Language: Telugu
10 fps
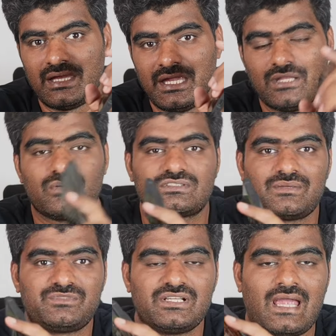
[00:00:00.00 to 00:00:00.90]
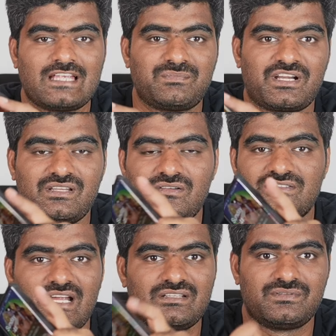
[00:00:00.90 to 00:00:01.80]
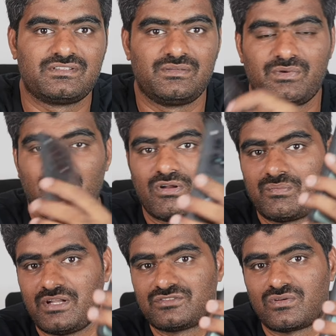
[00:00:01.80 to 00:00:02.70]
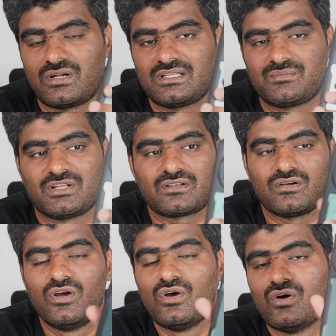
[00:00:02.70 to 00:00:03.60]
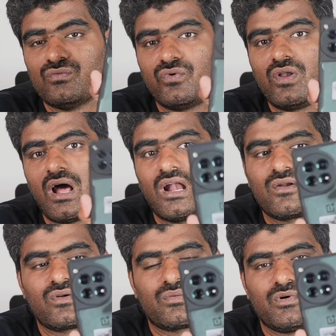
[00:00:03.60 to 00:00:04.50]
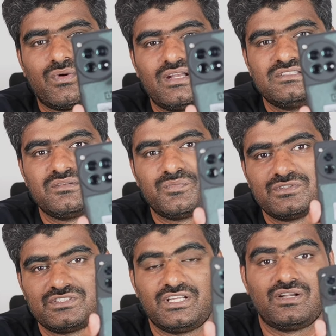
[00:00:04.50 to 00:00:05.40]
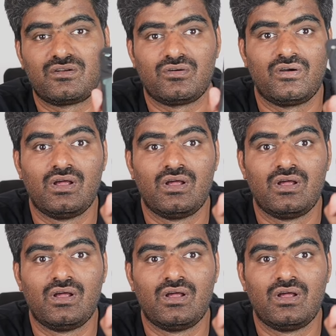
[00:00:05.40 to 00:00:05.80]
ఏదో ఒక సబ్జెక్ట్ ఆస్పెక్ట్ దీంట్లో సాటిస్ఫై చేసింది ఇప్పుడు నా వన్ ప్లస్ ట్వెల్వ్ అయితే మాత్రం ఫుల్ ఆల్రౌండర్ మొబైల్ అని చెప్పొచ్చు దీంట్లో